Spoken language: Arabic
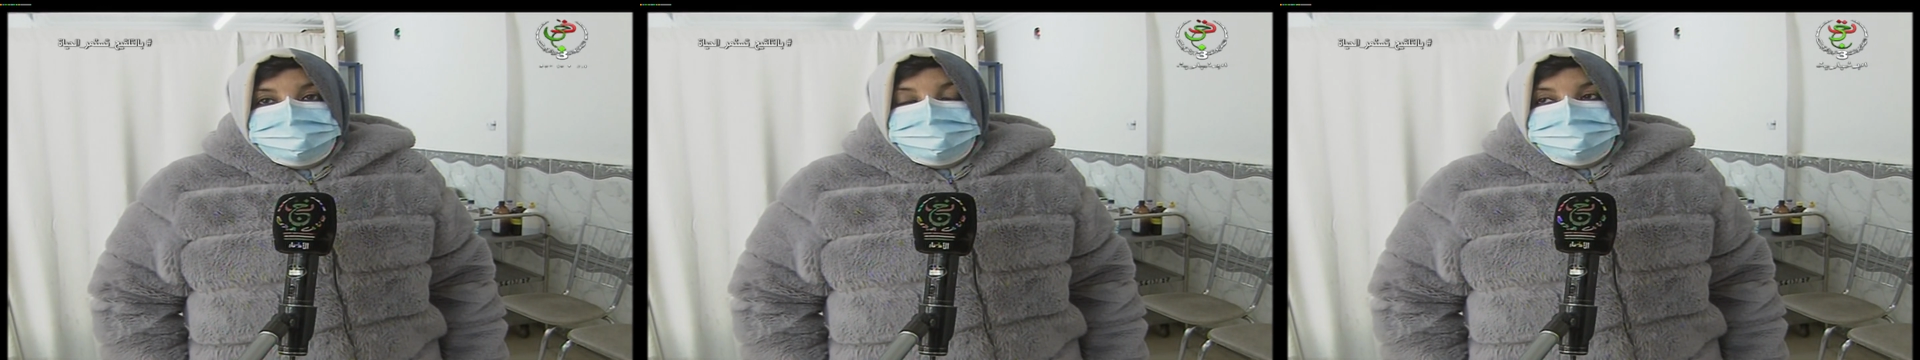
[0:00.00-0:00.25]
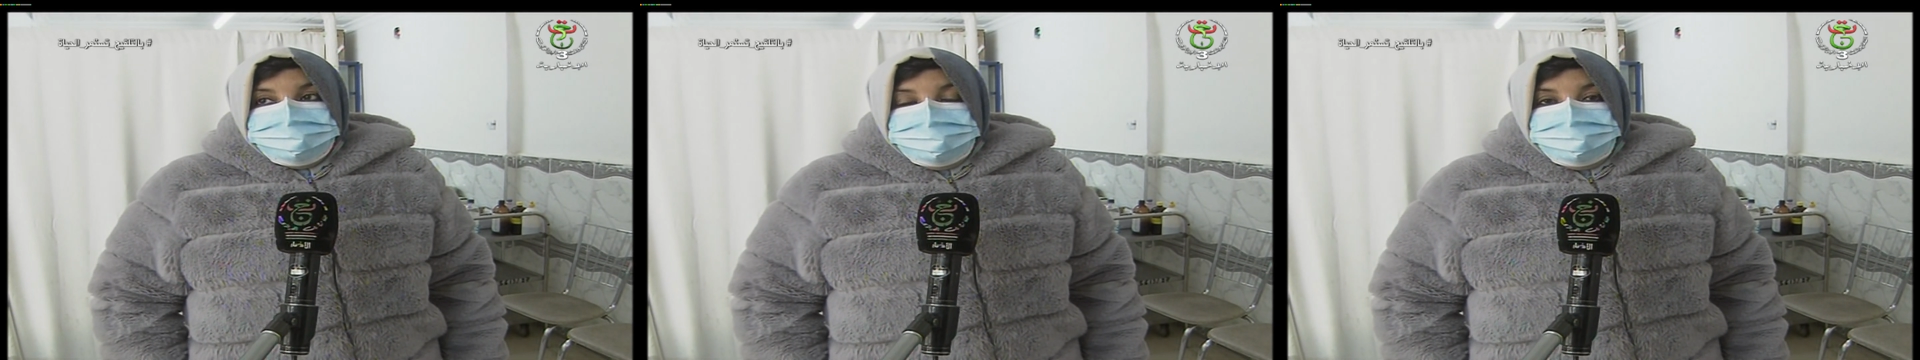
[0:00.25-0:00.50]

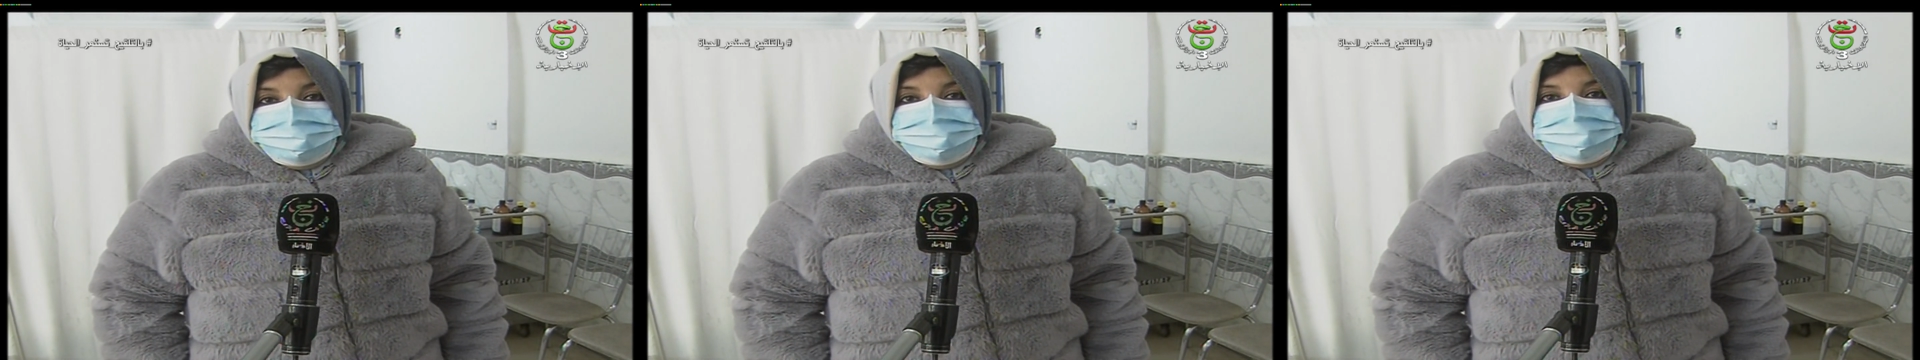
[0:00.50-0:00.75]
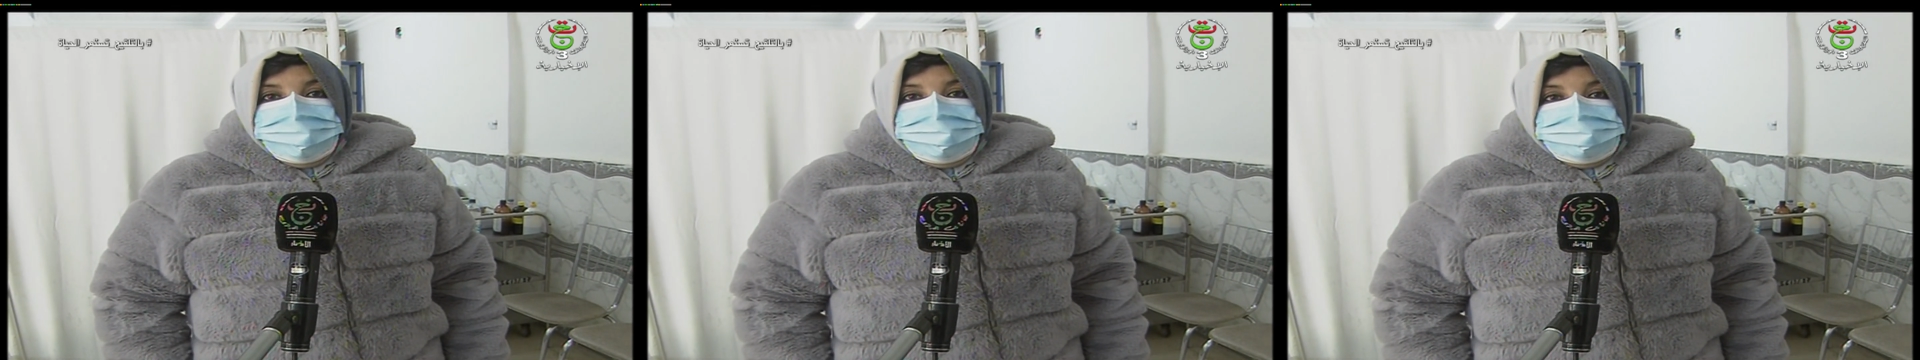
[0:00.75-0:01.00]
إلا
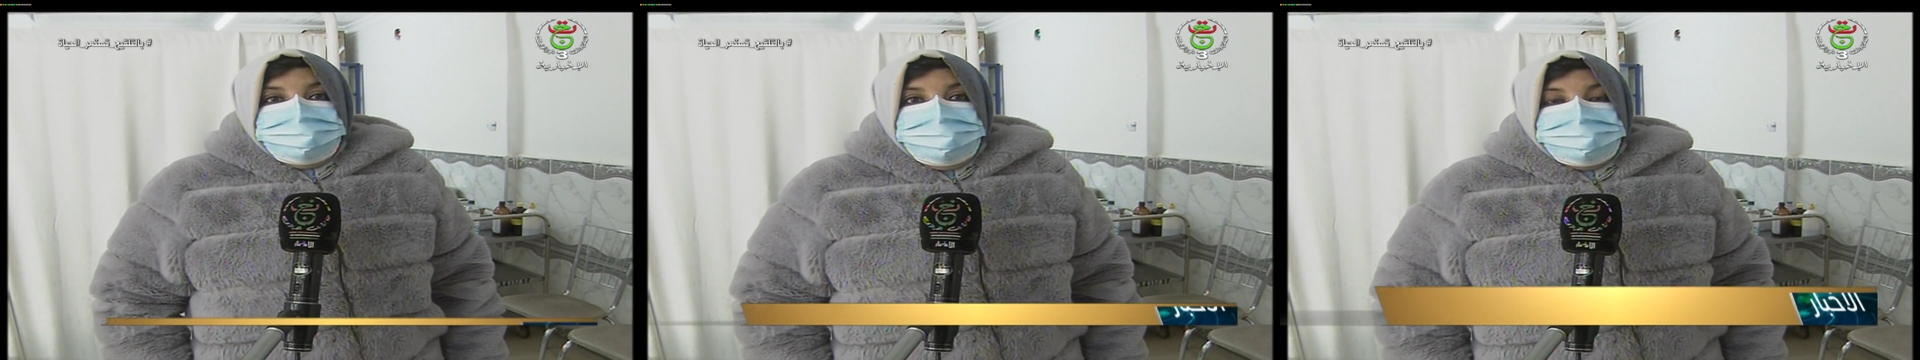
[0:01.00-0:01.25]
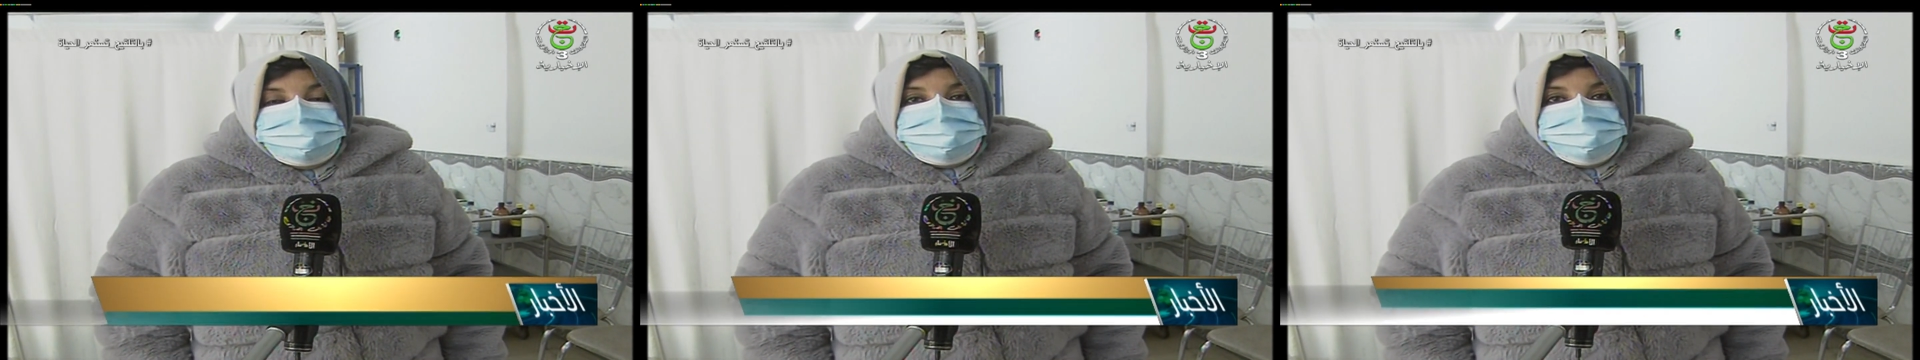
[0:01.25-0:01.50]

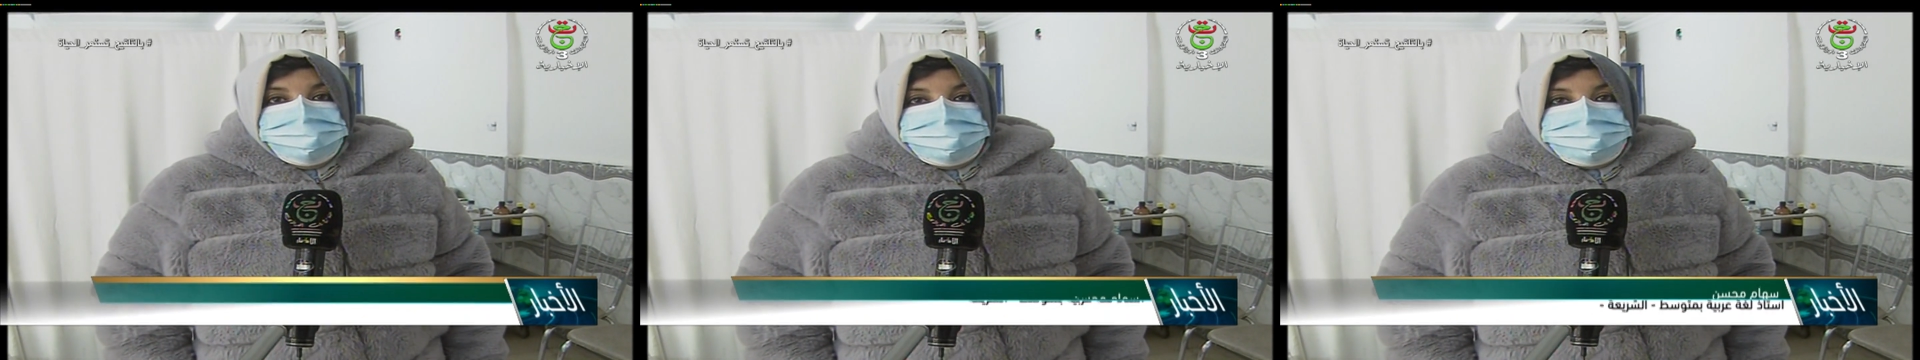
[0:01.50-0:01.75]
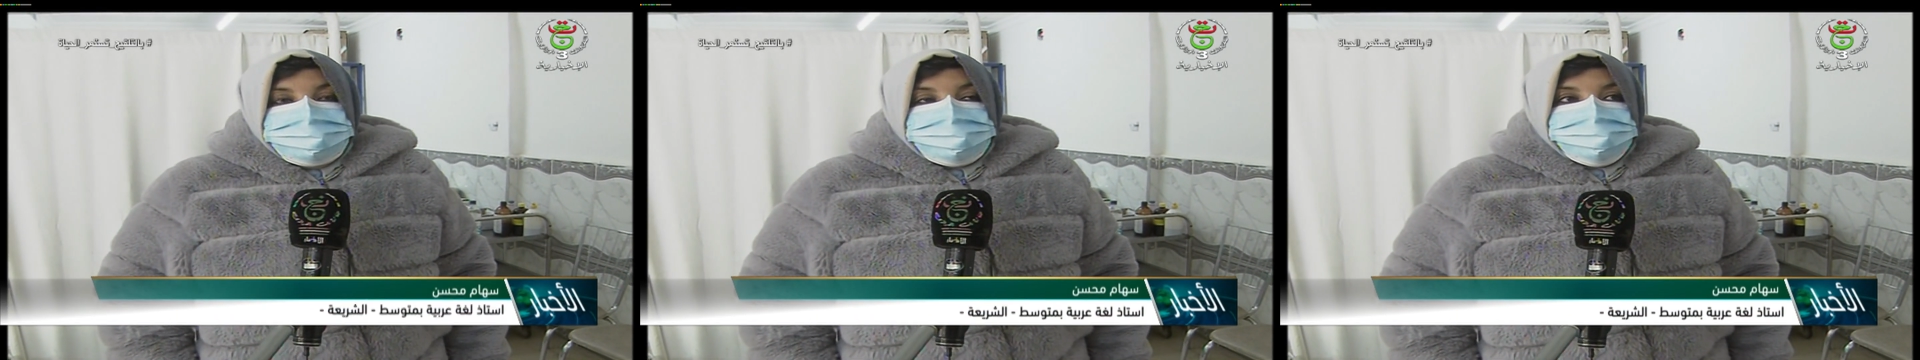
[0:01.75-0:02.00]
الحل
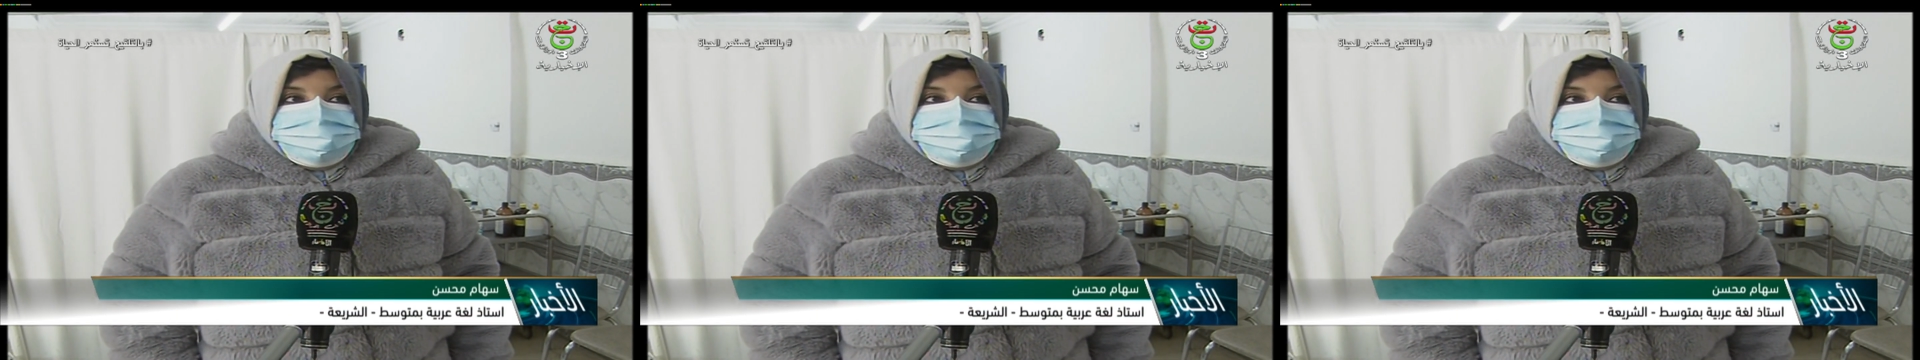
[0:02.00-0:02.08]
الوحيد